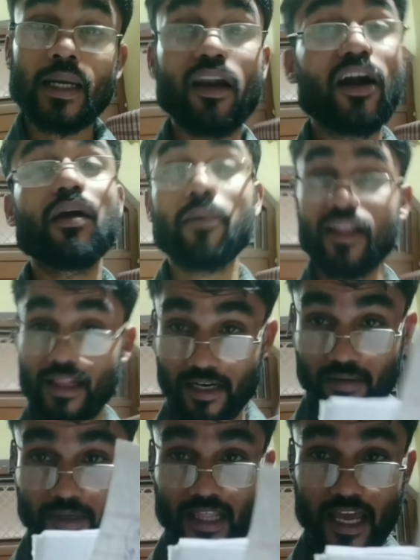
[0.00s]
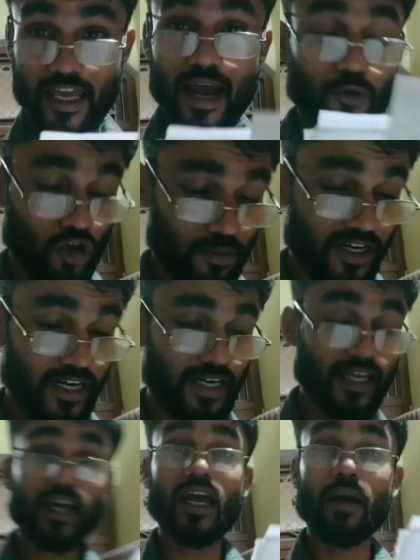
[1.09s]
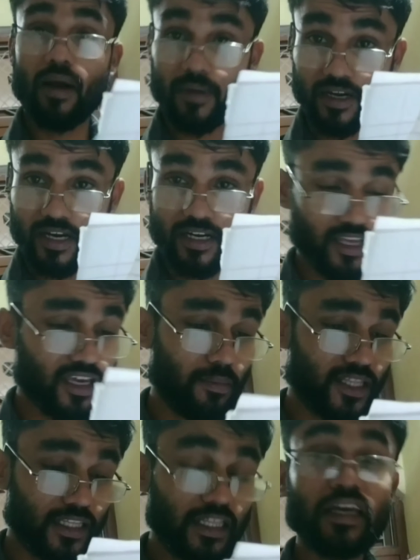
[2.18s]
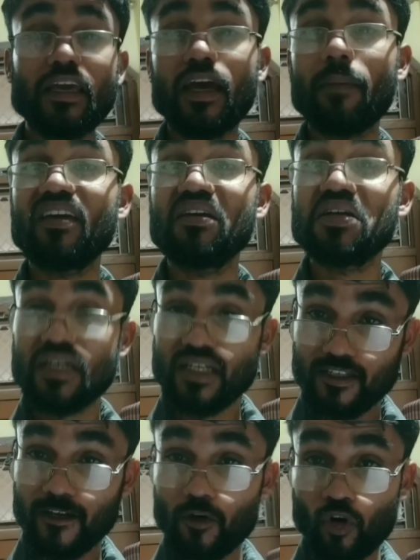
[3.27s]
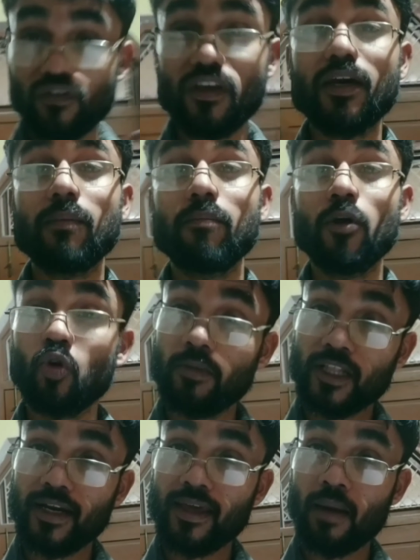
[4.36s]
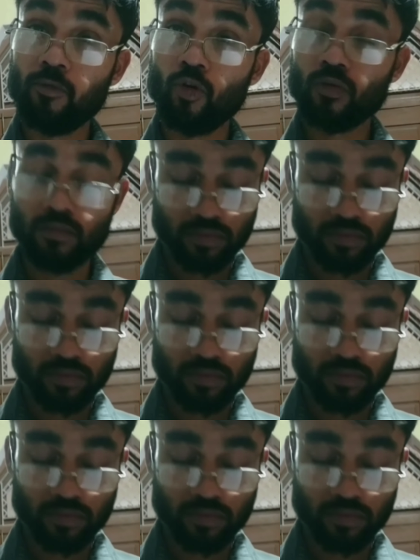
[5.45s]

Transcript: लड़िए मत लड़िए मत लाइए आप लोग हमें टिकट दिखाइए हम आपकी टिकट देख के बताते हैं कि आपकी सीट कौन सी है बिल्कुल मत लड़िए आप लोग